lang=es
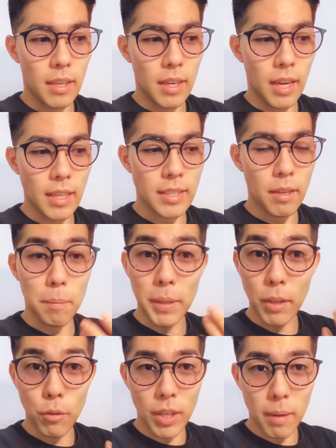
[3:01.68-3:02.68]
hacer
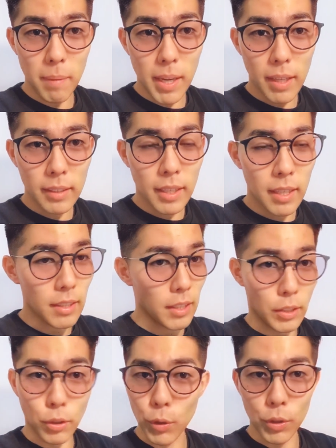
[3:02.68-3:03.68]
videollamada
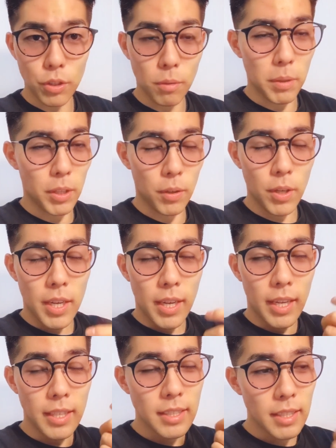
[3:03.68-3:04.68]
y todo eso. Bueno,
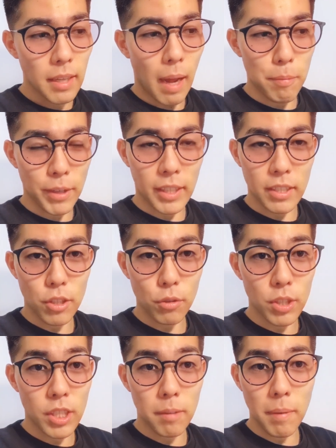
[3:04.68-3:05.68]
esta aplicación
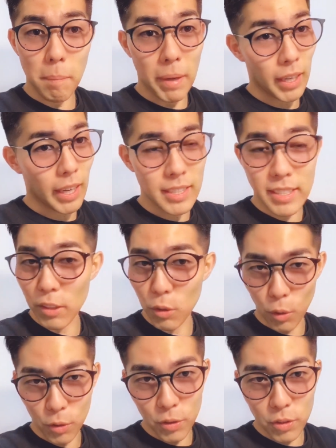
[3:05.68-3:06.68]
sirve para casi
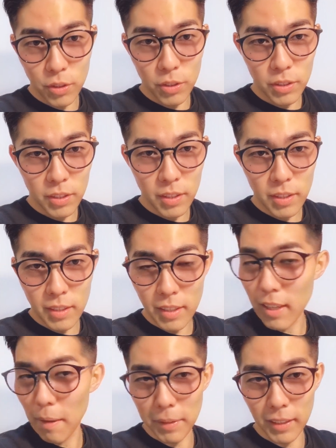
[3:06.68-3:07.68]
todos.
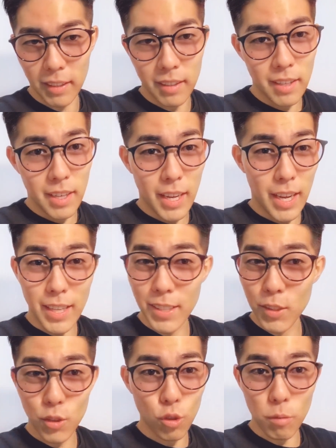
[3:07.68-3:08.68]
La verdad, es
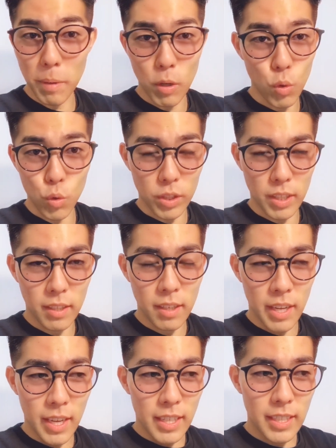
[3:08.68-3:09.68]
súper útil.
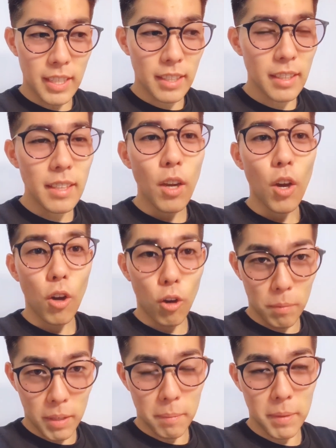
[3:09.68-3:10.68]
Y
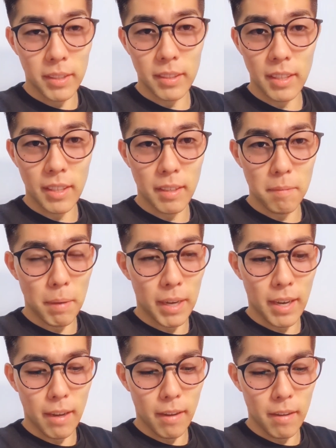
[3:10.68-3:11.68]
obviamente
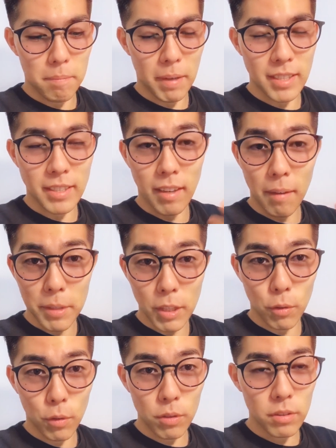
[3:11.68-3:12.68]
para, para ser
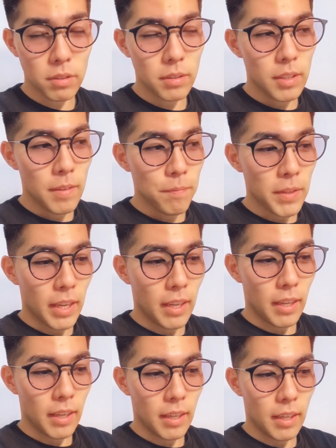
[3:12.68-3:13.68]
amigos,
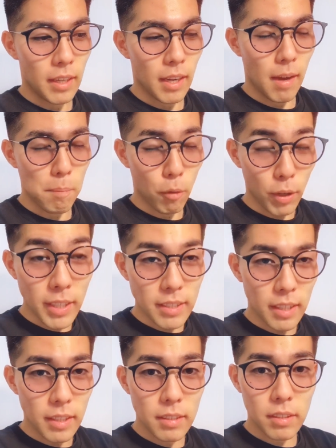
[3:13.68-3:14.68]
eh,
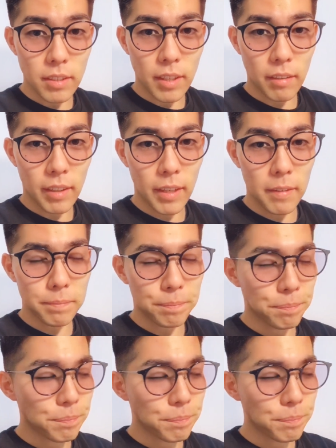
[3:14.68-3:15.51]
japoneses, creo que